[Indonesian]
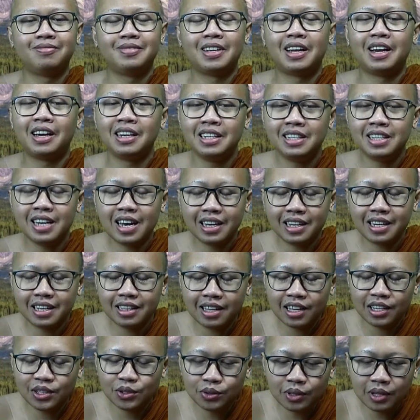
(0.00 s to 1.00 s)
Lidah
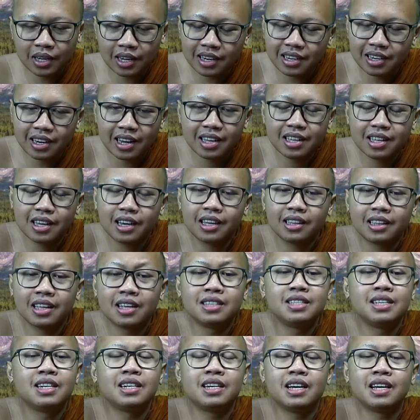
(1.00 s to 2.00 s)
kita juga hendaknya kita
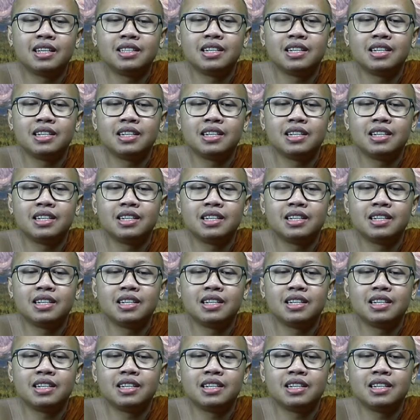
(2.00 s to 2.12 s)
jaga